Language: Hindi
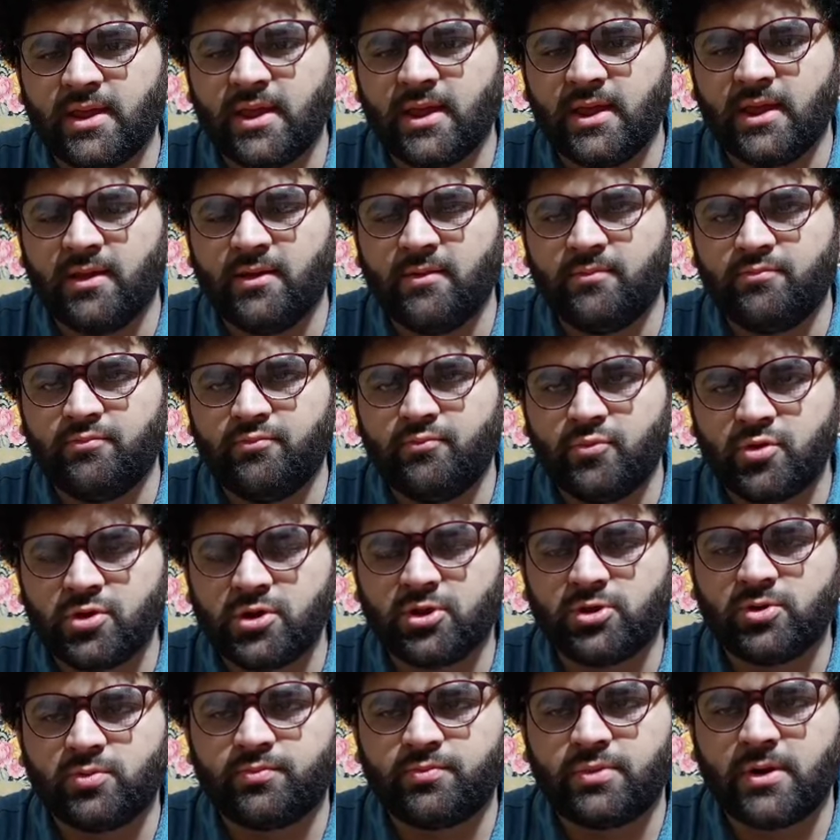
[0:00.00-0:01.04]
कि मुझे
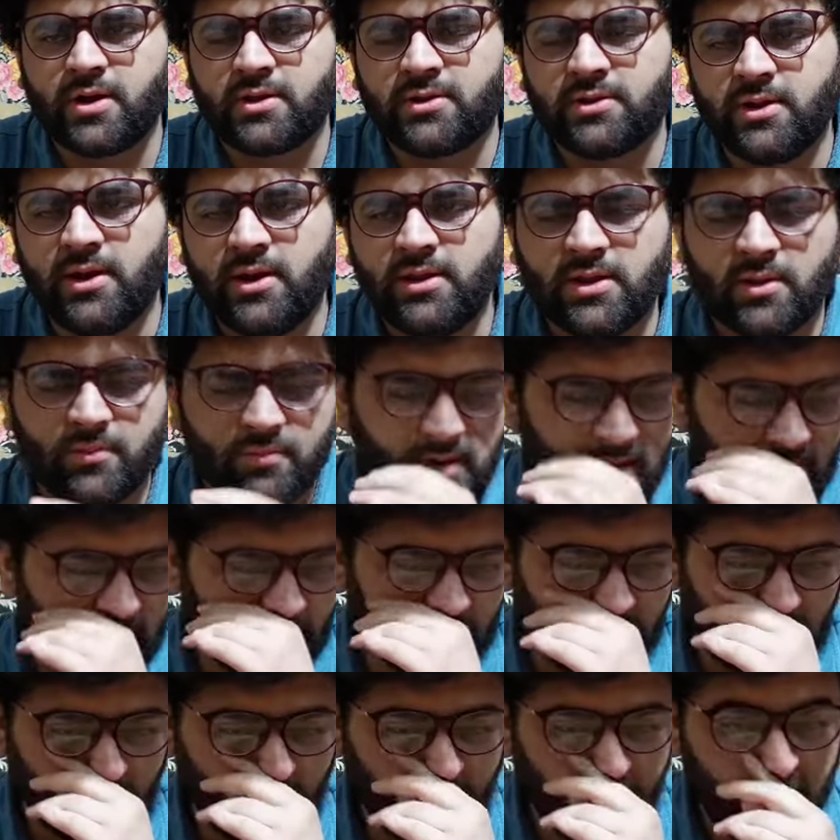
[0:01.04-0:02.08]
तो पर्सनली जब
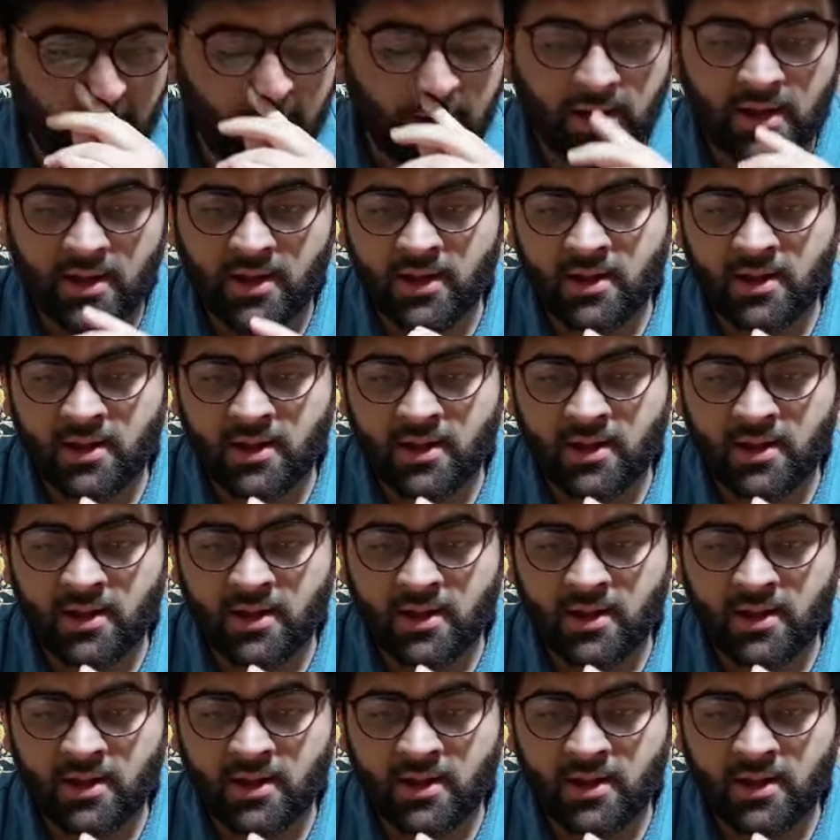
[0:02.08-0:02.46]
हारिस रऊफ़ ने